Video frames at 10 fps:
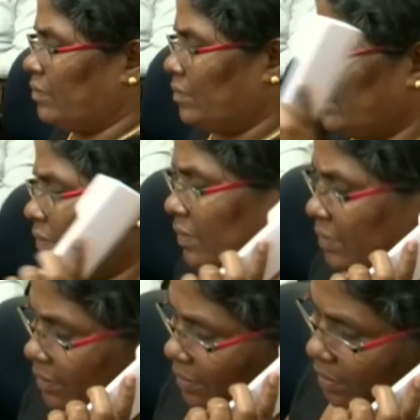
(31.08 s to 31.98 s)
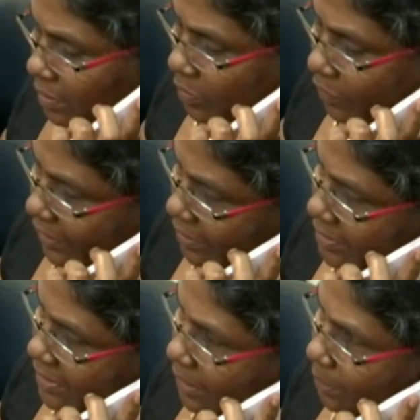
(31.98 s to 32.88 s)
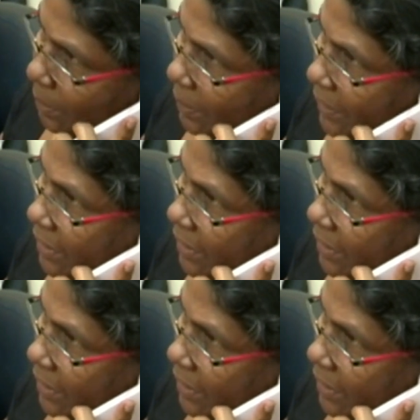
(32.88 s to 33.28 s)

மணி நேரமும் செயல்பட வேண்டும் என தெரிவித்துள்ளது